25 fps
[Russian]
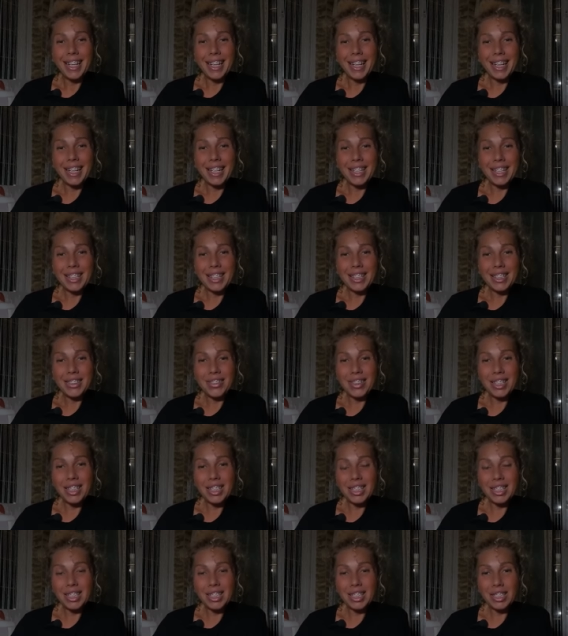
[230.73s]
А,
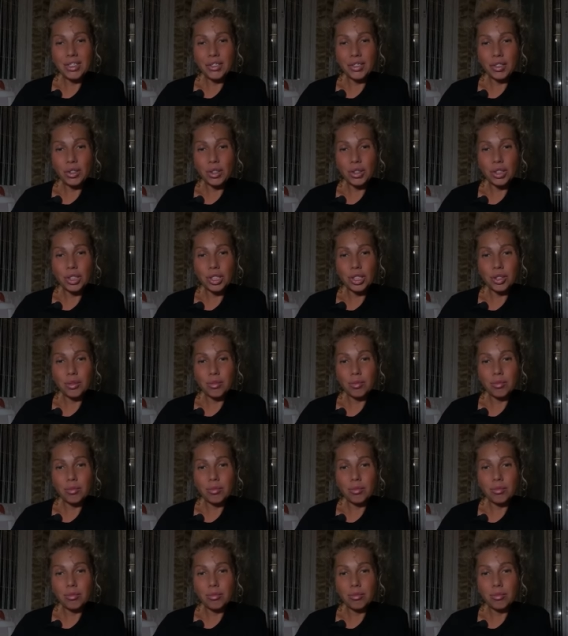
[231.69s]
наверное, это все же
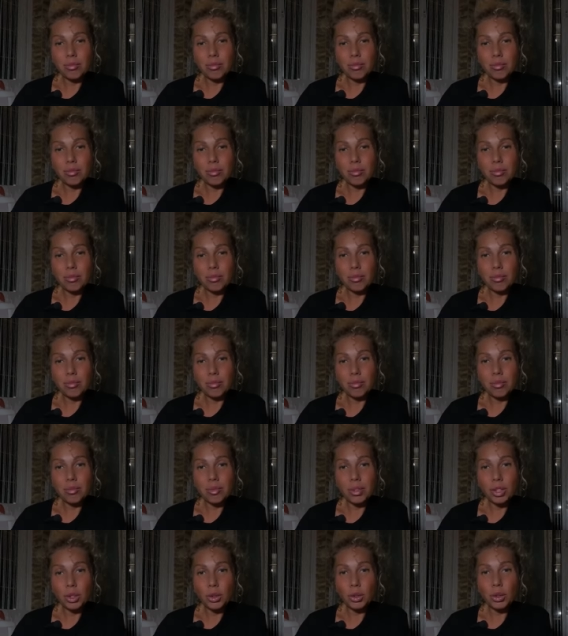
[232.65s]

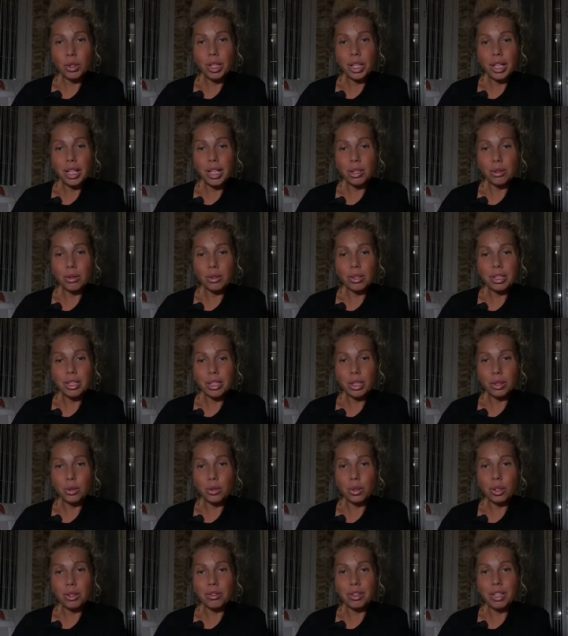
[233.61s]
тот ракурс, с
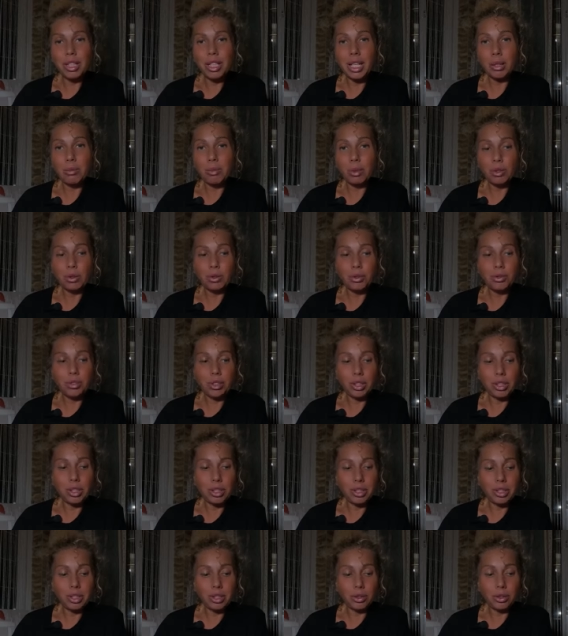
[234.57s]
которого я могу
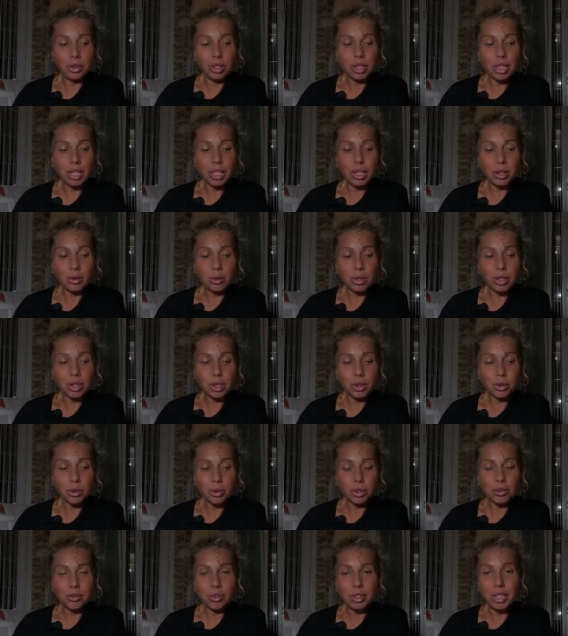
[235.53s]
видеть, тот ракурс, с
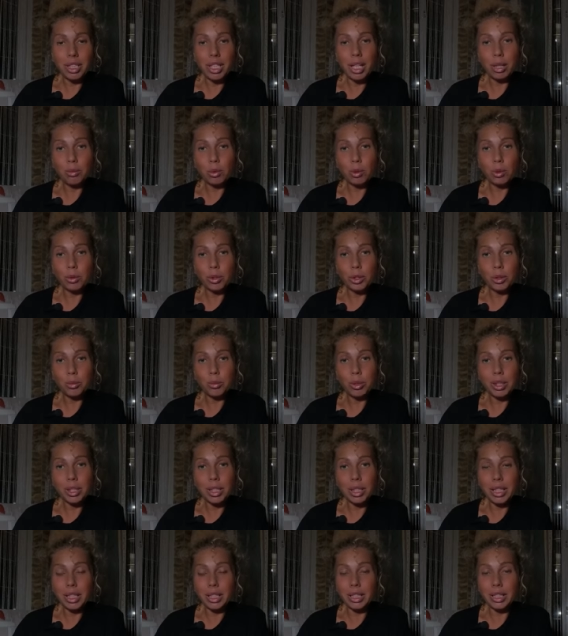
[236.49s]
которого я могу
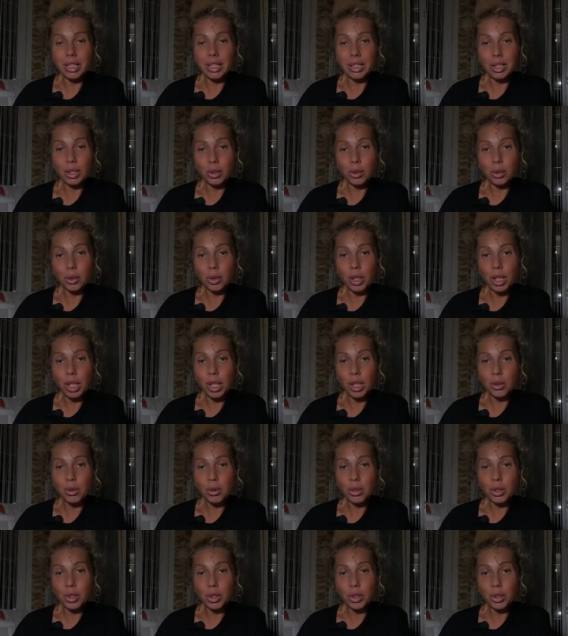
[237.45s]
смотреть, это тот
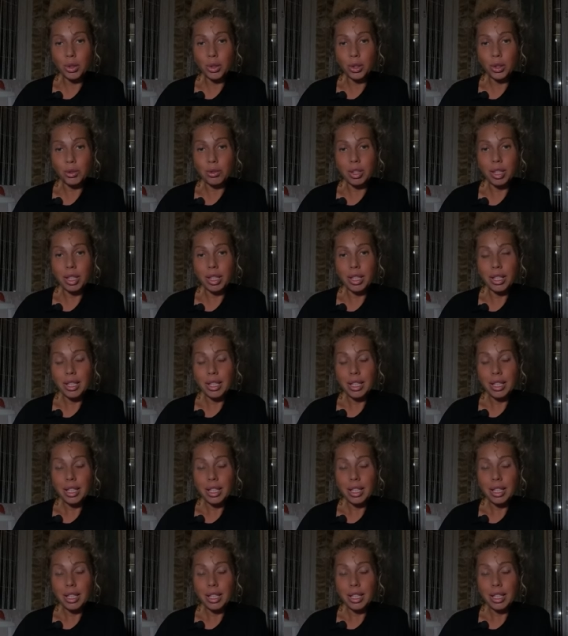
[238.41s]
ракурс, с которого,